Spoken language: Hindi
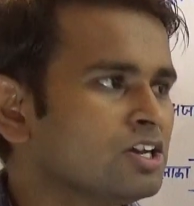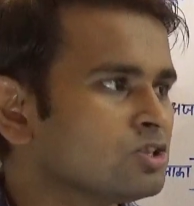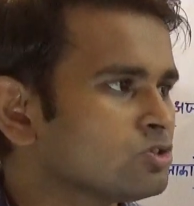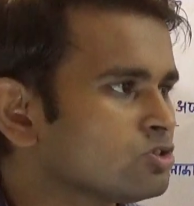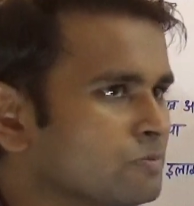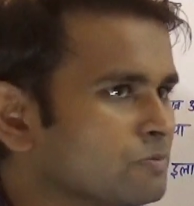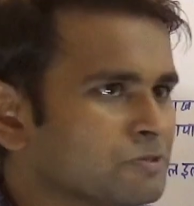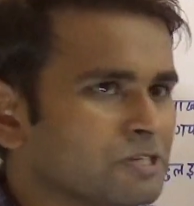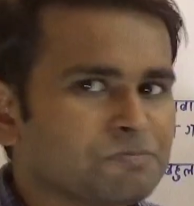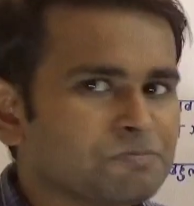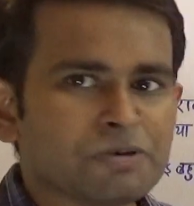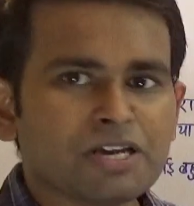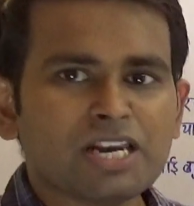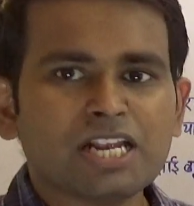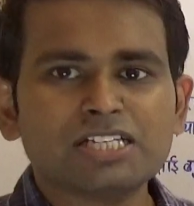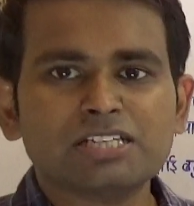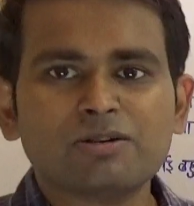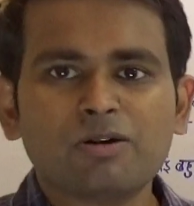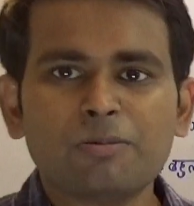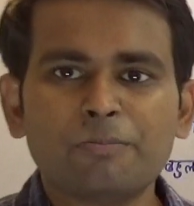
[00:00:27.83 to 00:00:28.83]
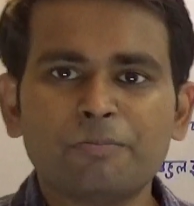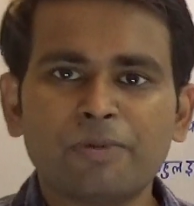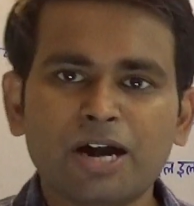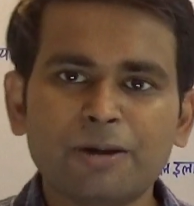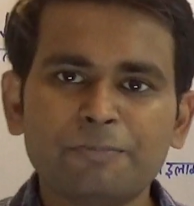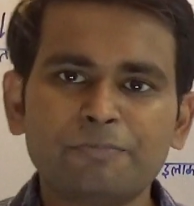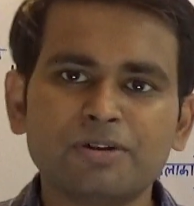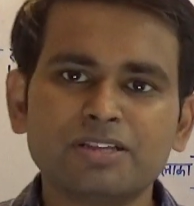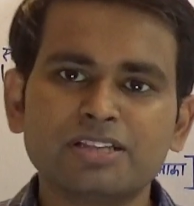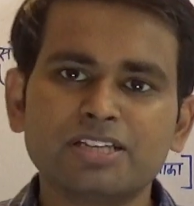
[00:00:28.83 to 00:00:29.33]
तो सबसे पहले जब आप
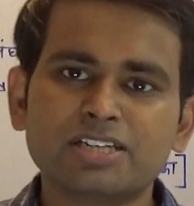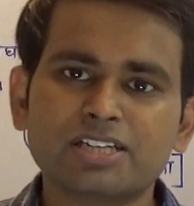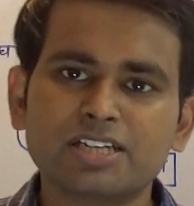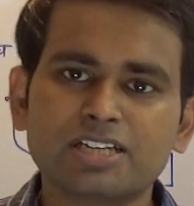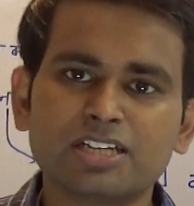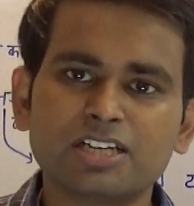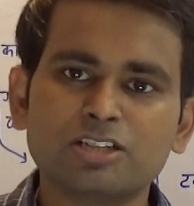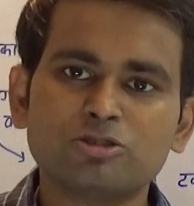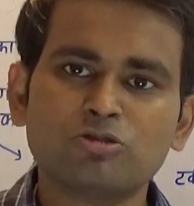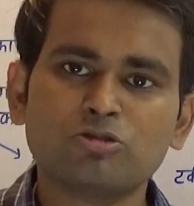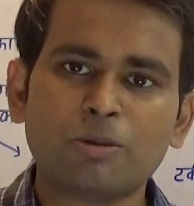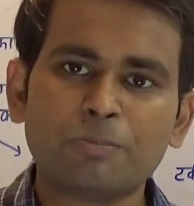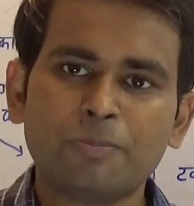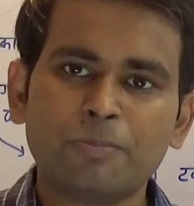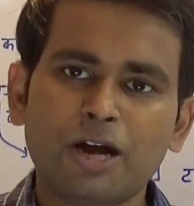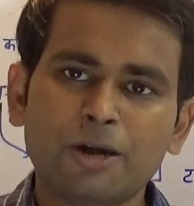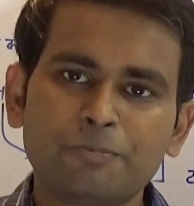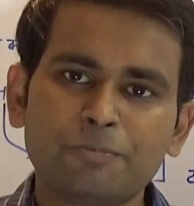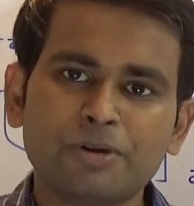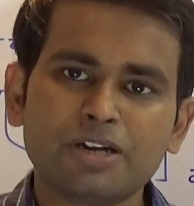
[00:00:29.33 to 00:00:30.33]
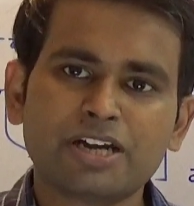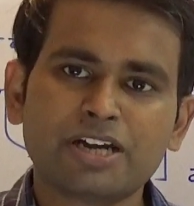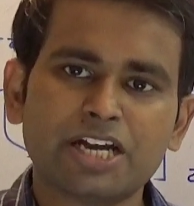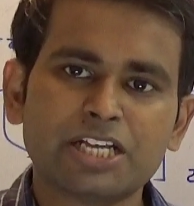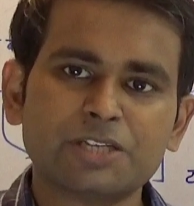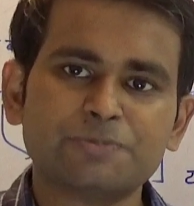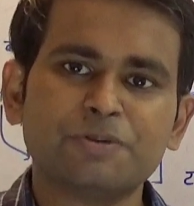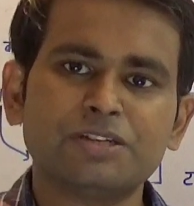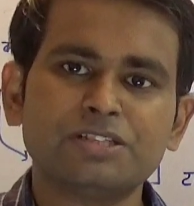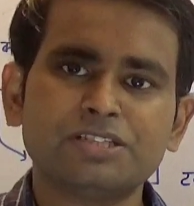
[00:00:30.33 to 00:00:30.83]
मैप में देखेंगे तो आप मैप में
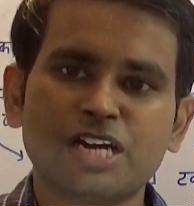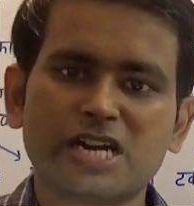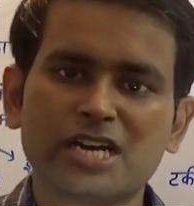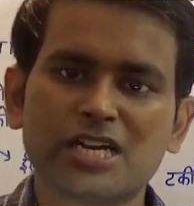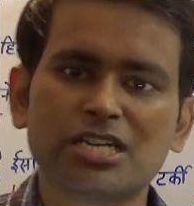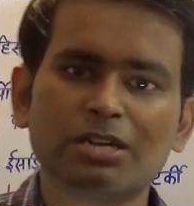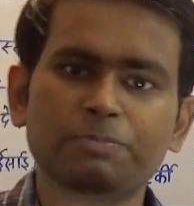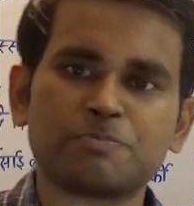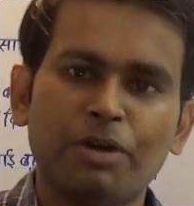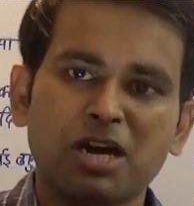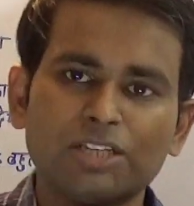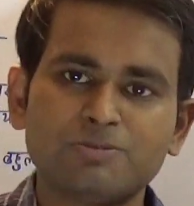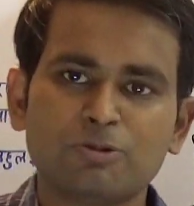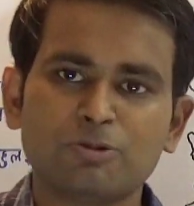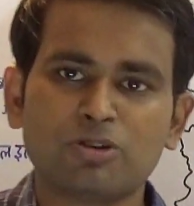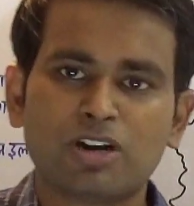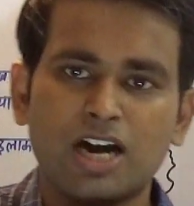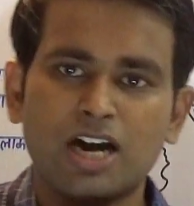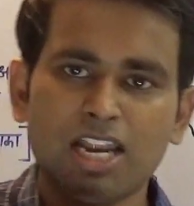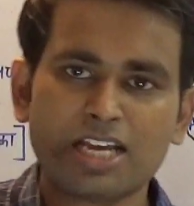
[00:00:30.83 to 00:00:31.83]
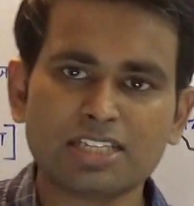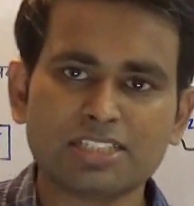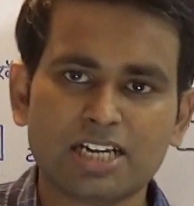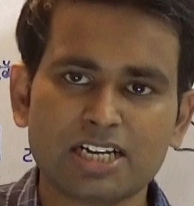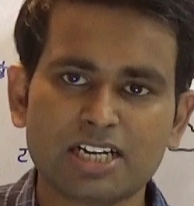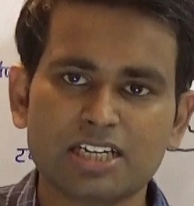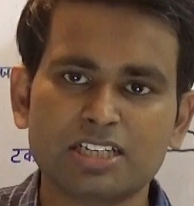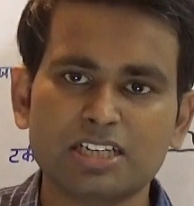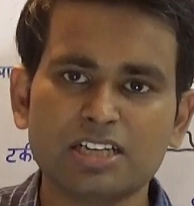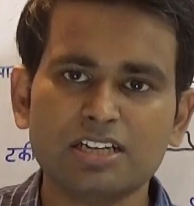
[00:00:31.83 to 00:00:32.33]
कैस्पियन सागर के पास में काला
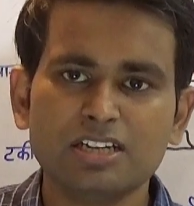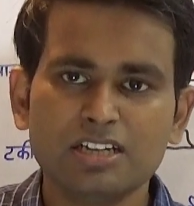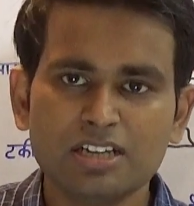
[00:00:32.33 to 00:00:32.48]
सागर के